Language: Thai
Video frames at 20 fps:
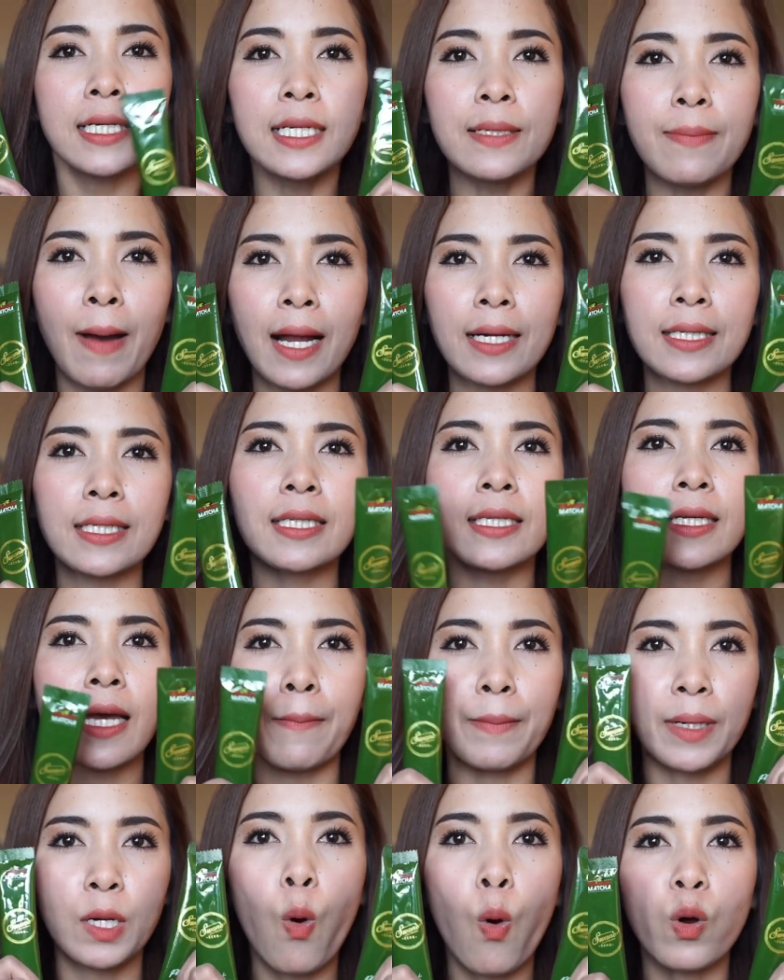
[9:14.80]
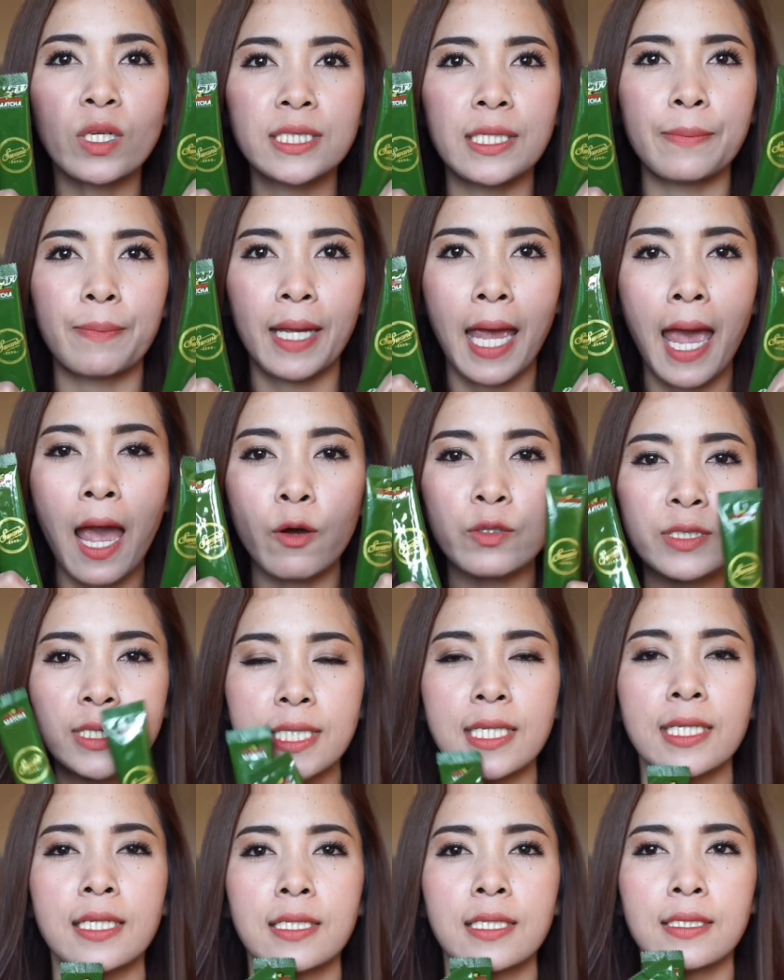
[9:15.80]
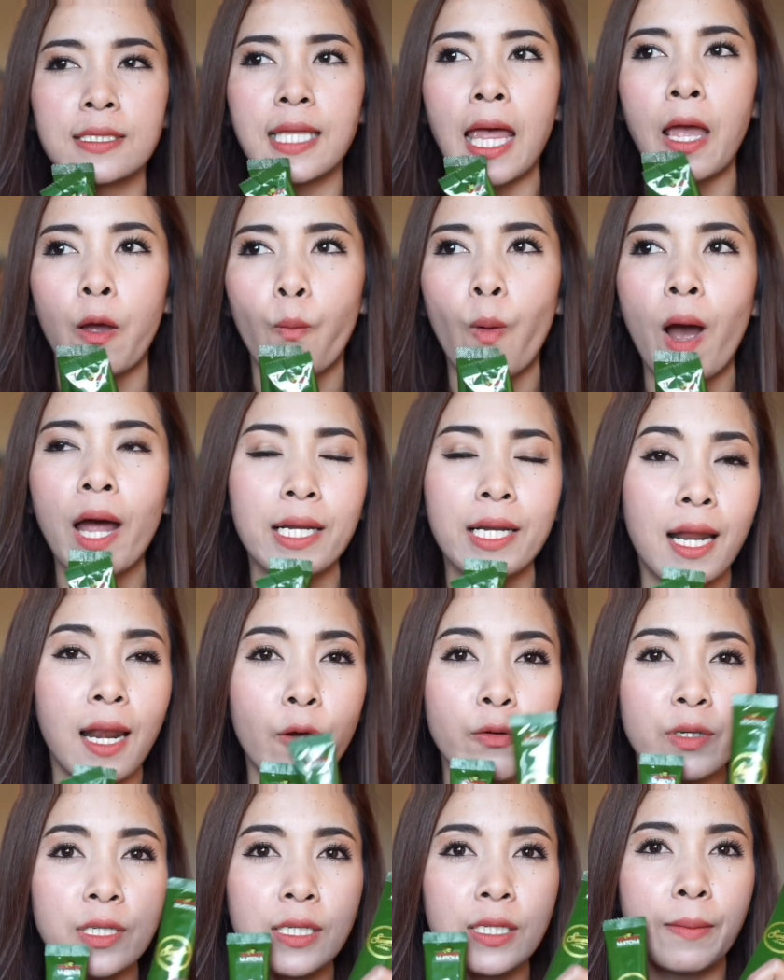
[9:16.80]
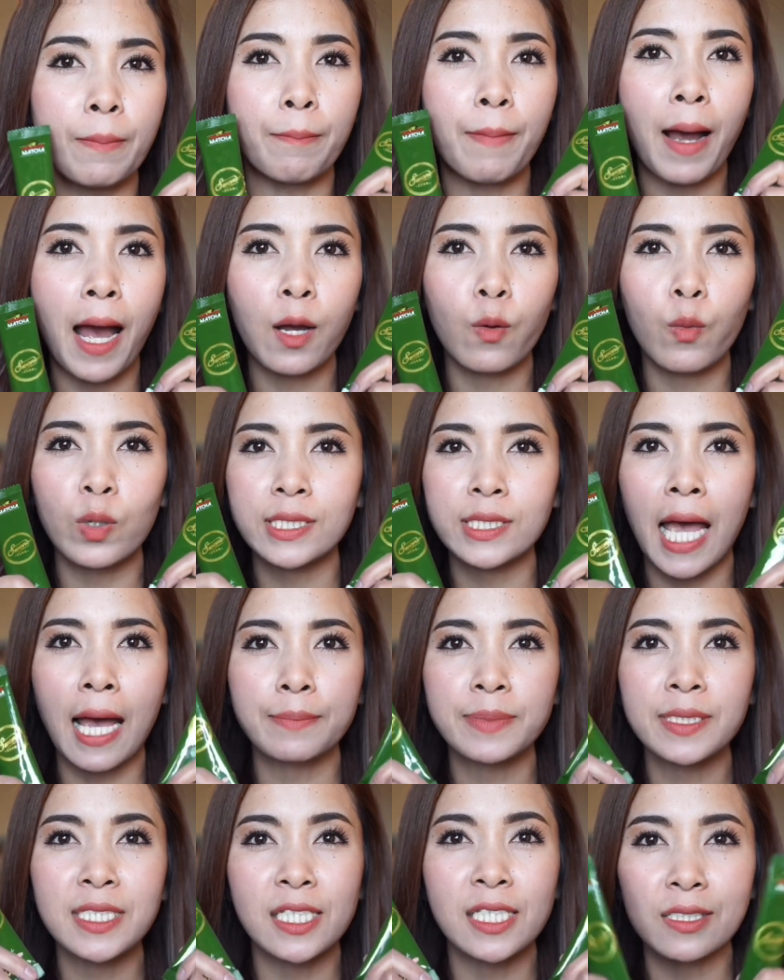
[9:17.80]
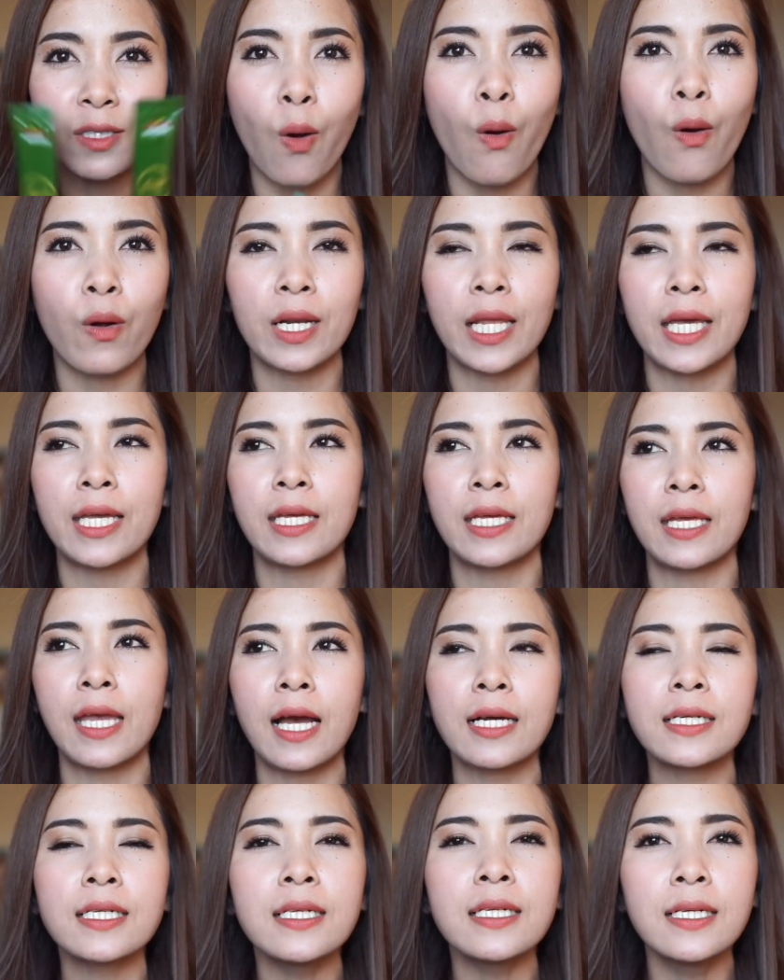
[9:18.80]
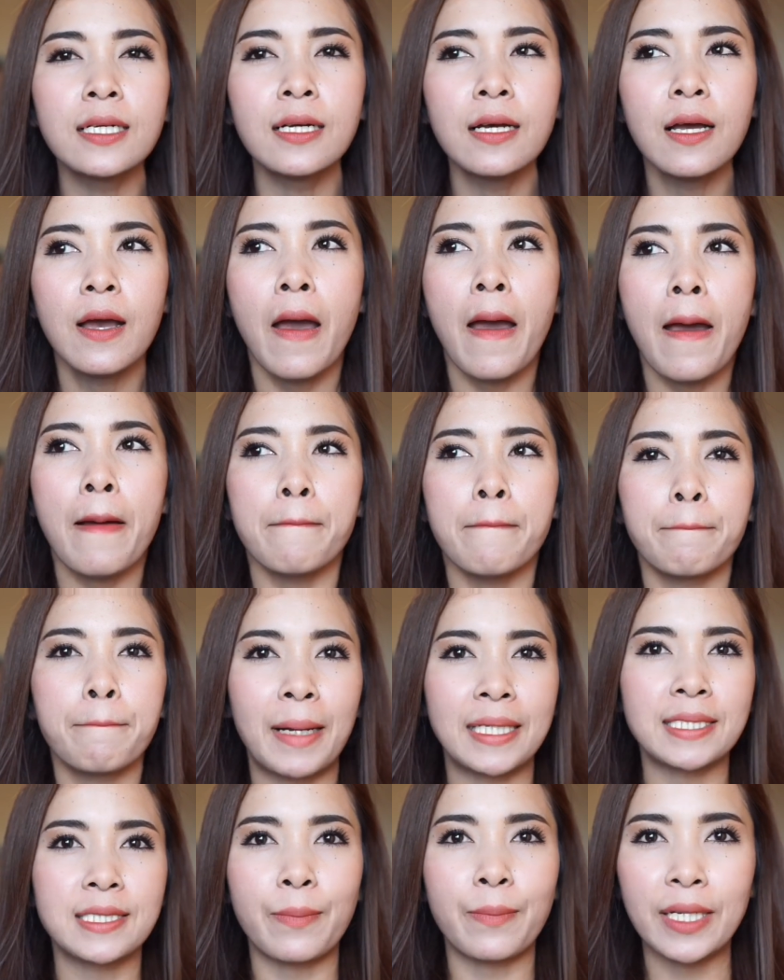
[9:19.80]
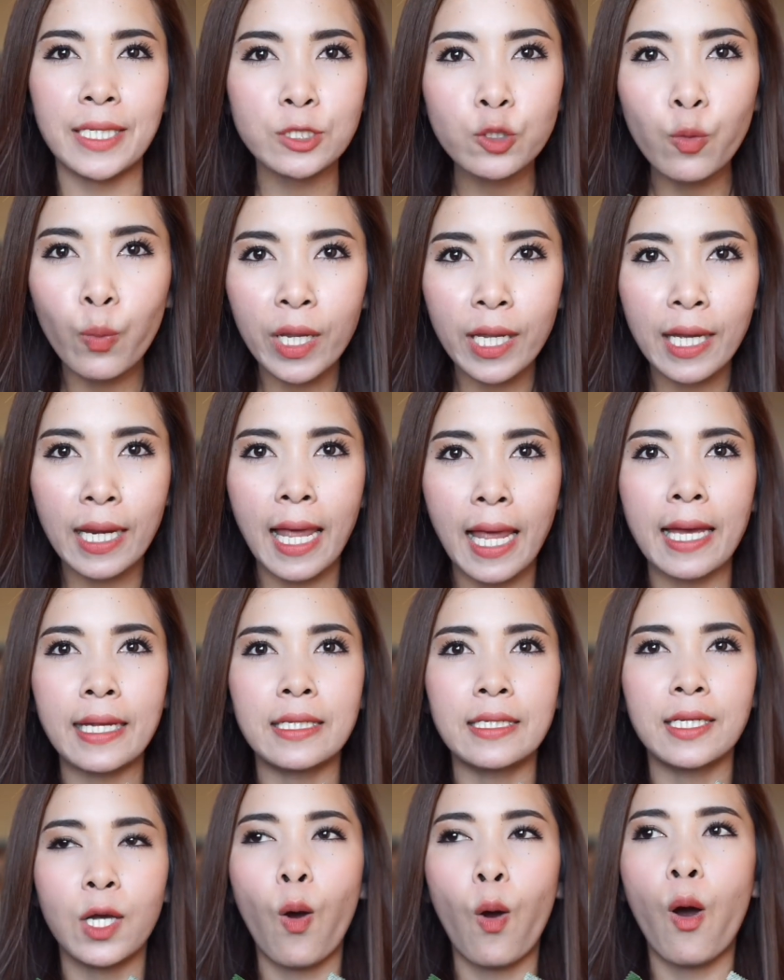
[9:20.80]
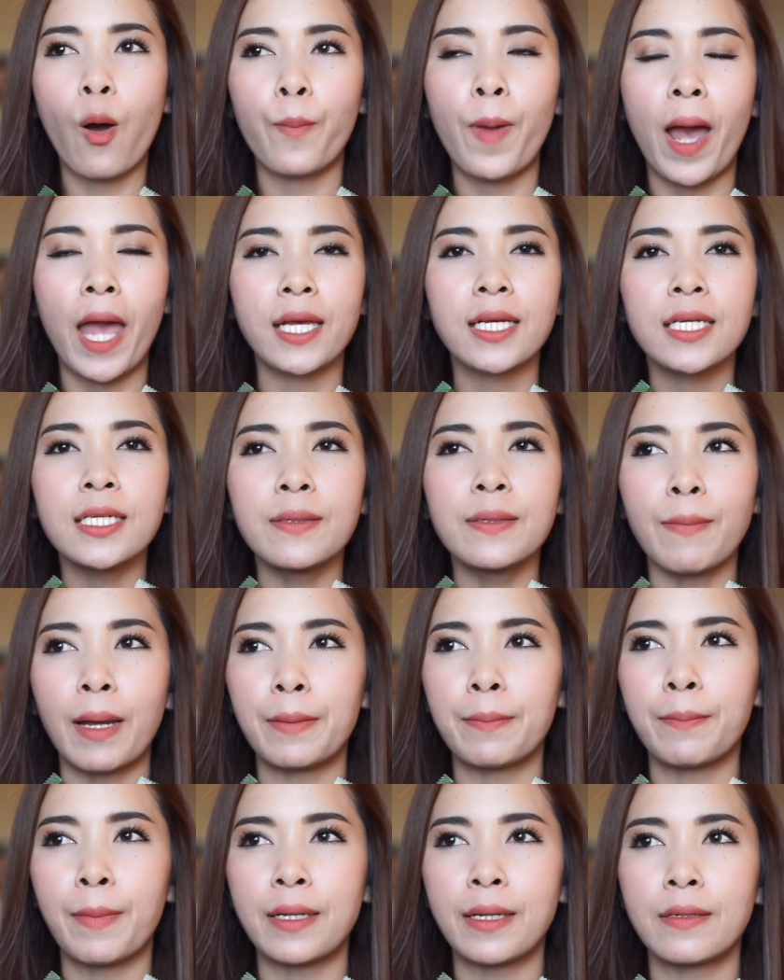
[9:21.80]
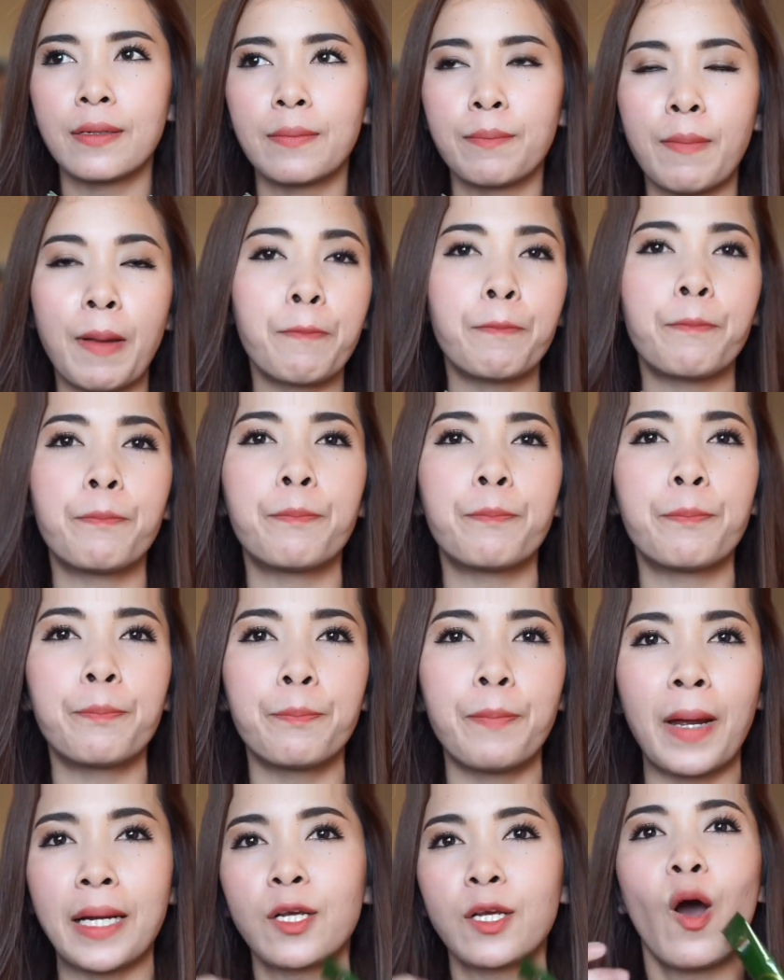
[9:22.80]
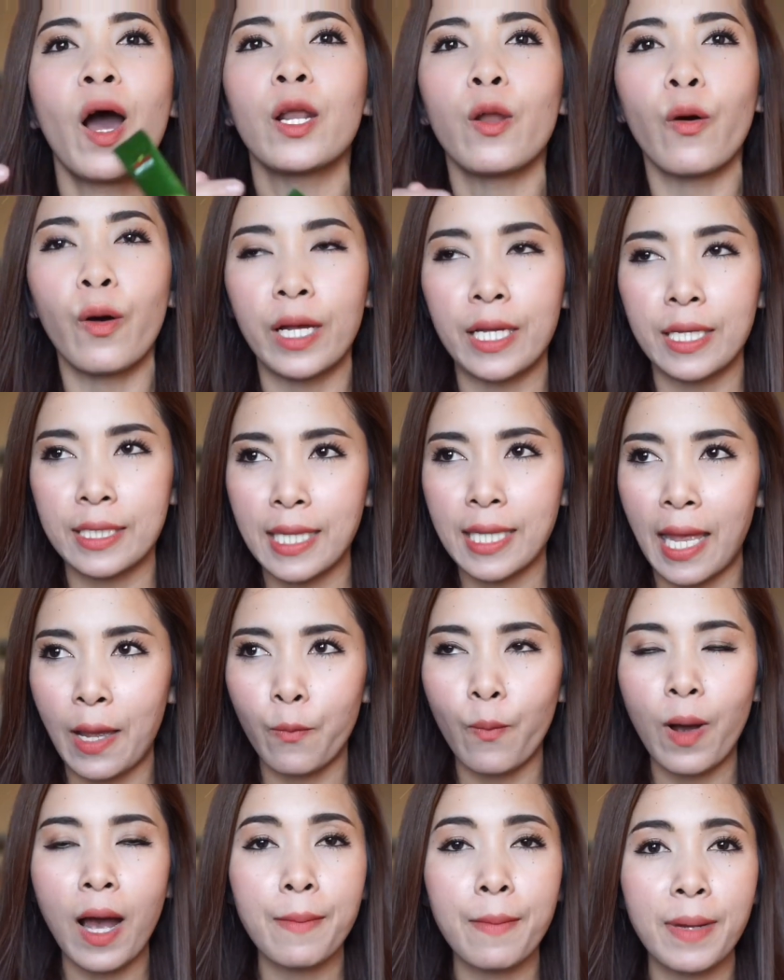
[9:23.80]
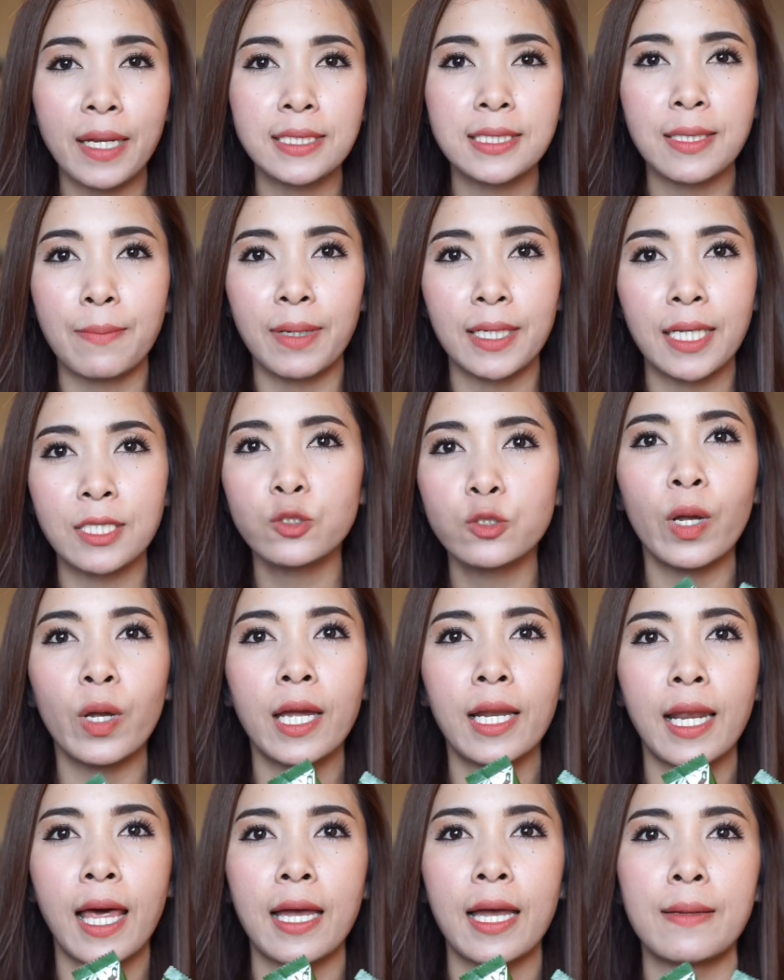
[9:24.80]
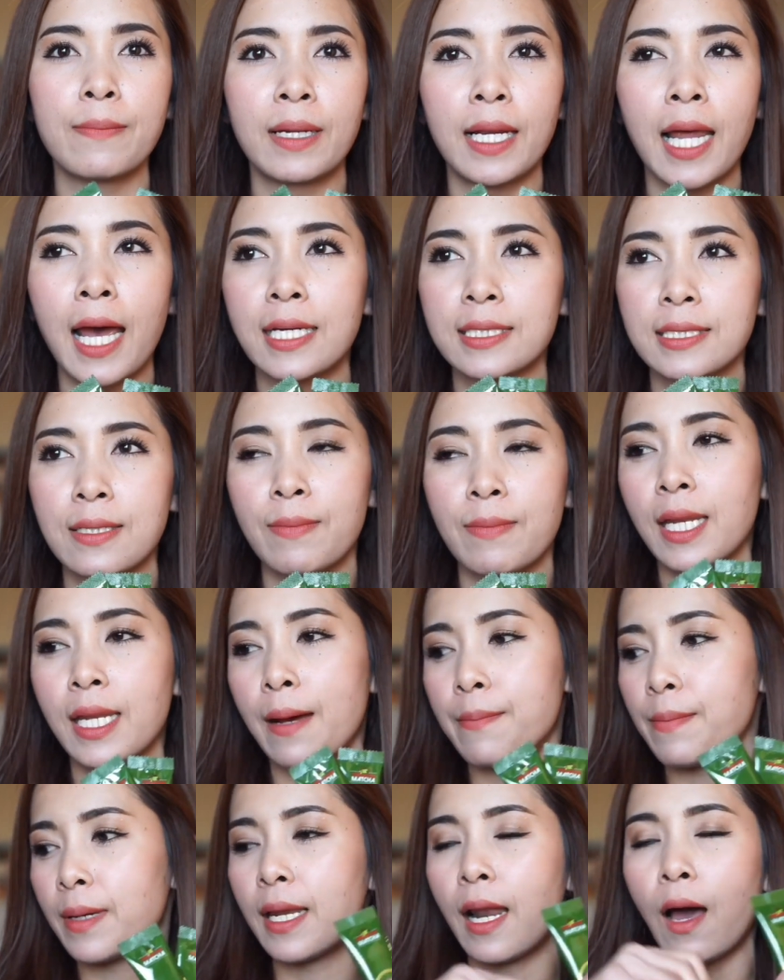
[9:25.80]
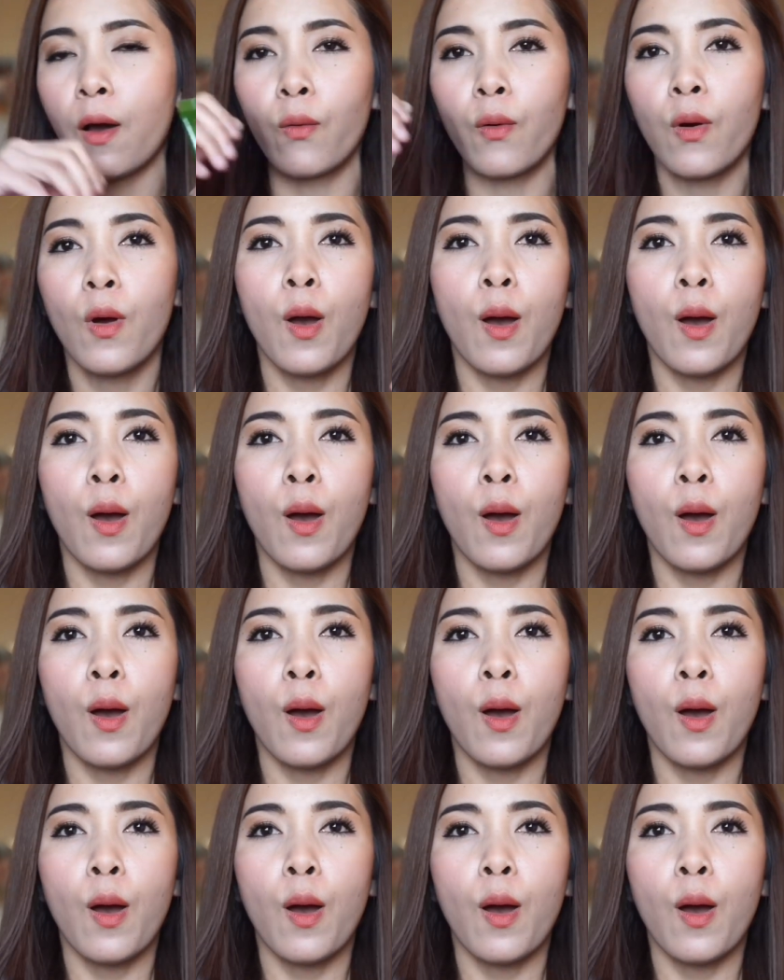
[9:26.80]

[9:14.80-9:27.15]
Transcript: คือบางทีอ่ะมัน 60 แคลจริง แต่ว่าถ้าเราดื่มมากกว่า3-4ซองอะไรอย่างเงี้ยคือ มันจะไม่ได้ช่วยอะไร นึกออกไหมคือมันมันมันมันก็อร่อย แต่ว่ามันจะไม่ได้ช่วยอะไร มันอาจจะไม่ทำให้เรา